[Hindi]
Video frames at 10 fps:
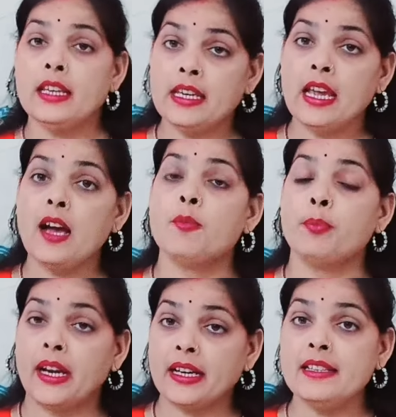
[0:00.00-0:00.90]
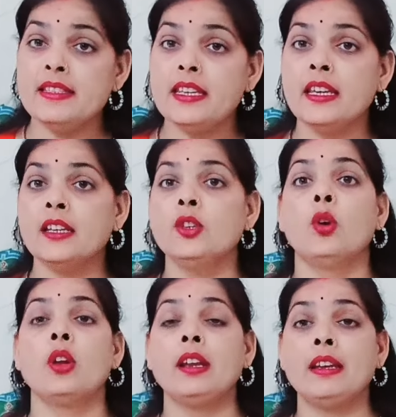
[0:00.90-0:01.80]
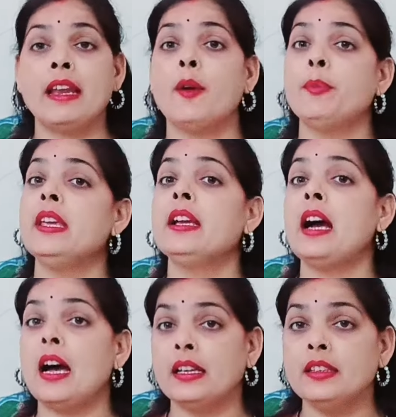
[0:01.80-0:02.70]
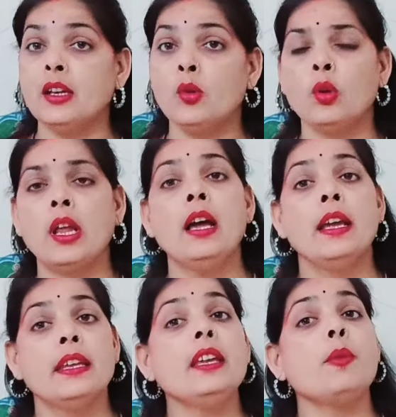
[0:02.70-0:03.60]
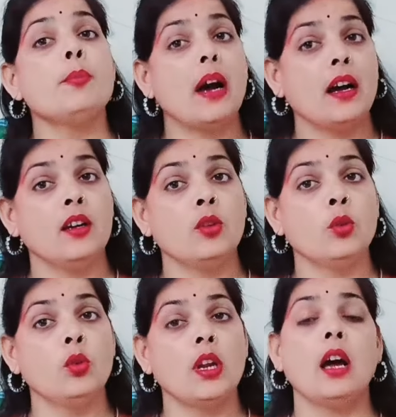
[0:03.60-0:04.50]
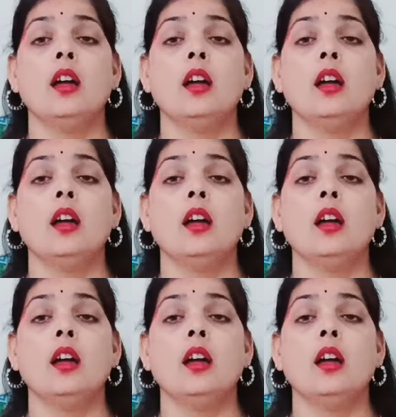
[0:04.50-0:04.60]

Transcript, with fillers: क्या प्रेगनेंसी के दौरान नाभि का अंदर होना या बाहर होना